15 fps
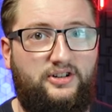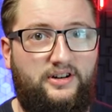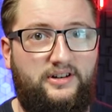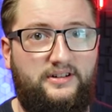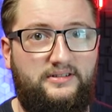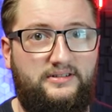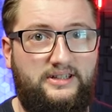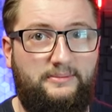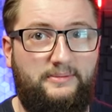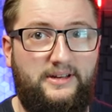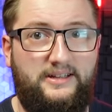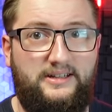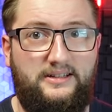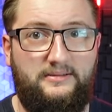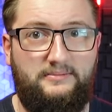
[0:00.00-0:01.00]
schon
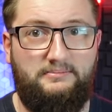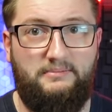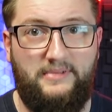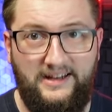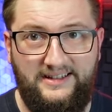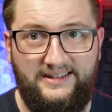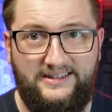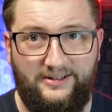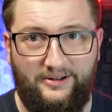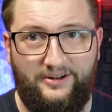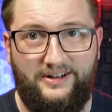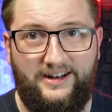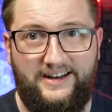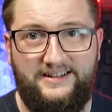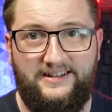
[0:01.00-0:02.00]
ziemlich Mist.
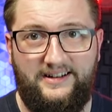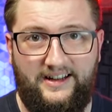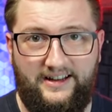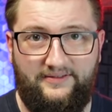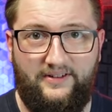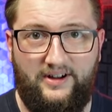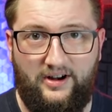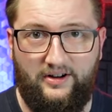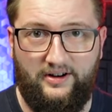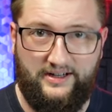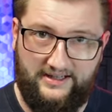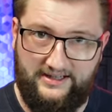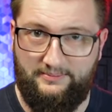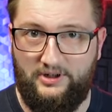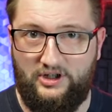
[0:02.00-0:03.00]
Und letzte Nacht war auch
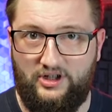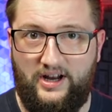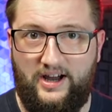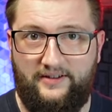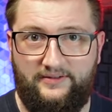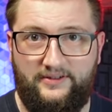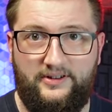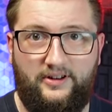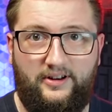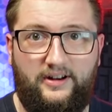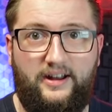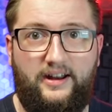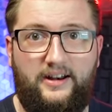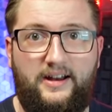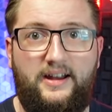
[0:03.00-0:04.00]
nichts mit Schlafen,
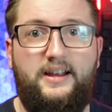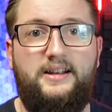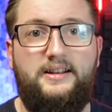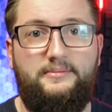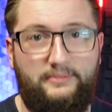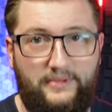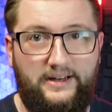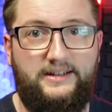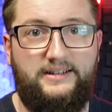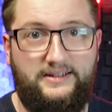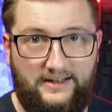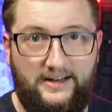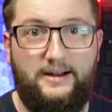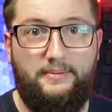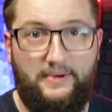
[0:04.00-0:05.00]
sondern mit
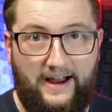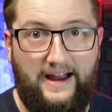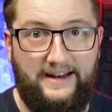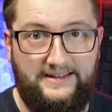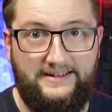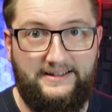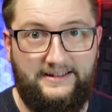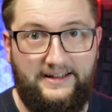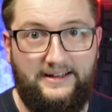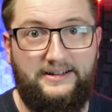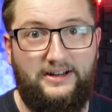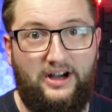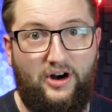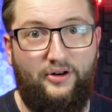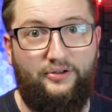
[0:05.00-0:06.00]
Bereiten Sie
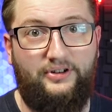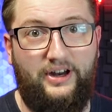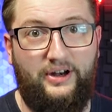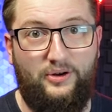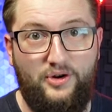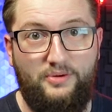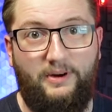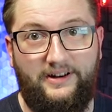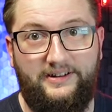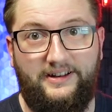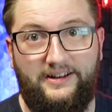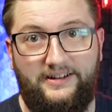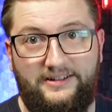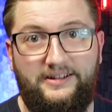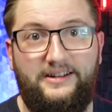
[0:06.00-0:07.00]
sich auf den
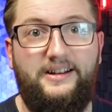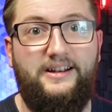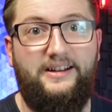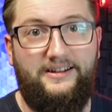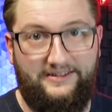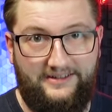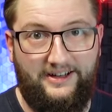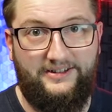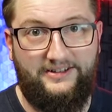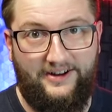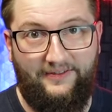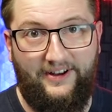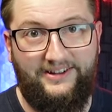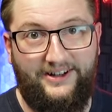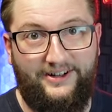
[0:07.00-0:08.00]
Übertritt des
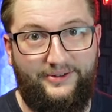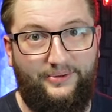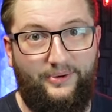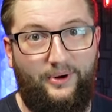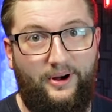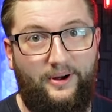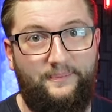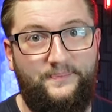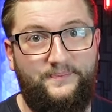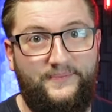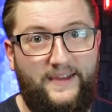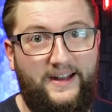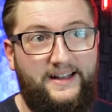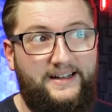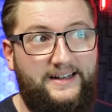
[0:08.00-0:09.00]
Gewässers vor.
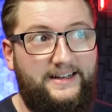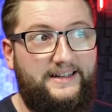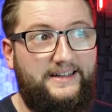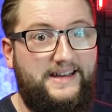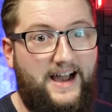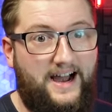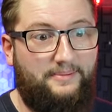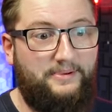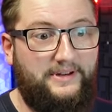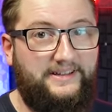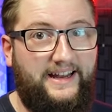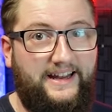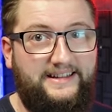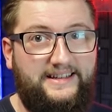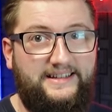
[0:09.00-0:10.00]
Ja, bis
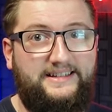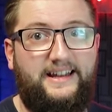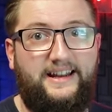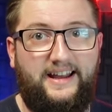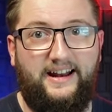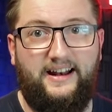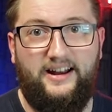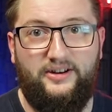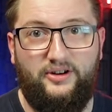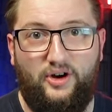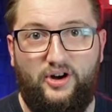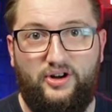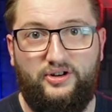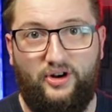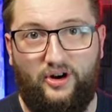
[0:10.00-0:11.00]
jetzt ist der Keller
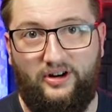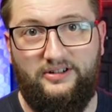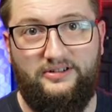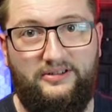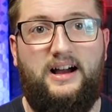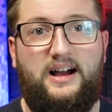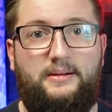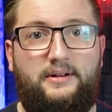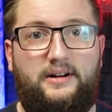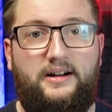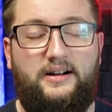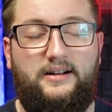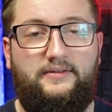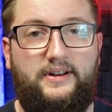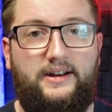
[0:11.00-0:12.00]
noch trocken,
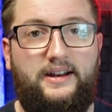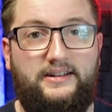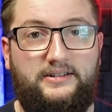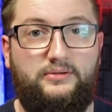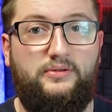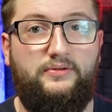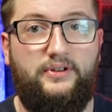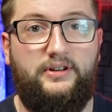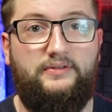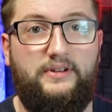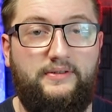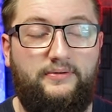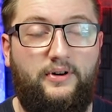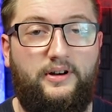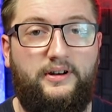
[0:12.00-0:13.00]
aber wenn das so wird
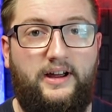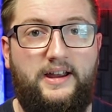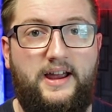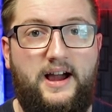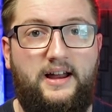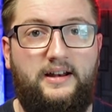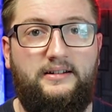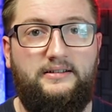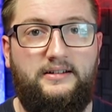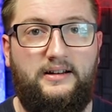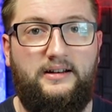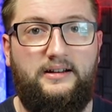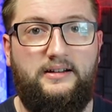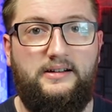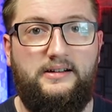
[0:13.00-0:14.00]
wie vor drei Jahren,
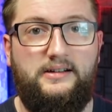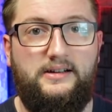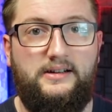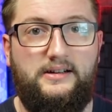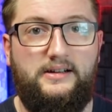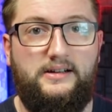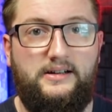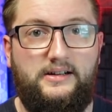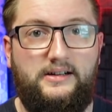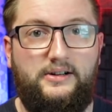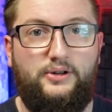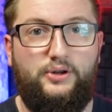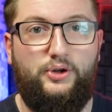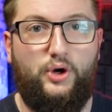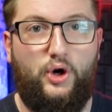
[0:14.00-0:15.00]
dann
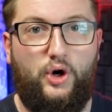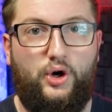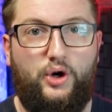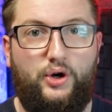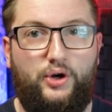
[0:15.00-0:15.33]
ja,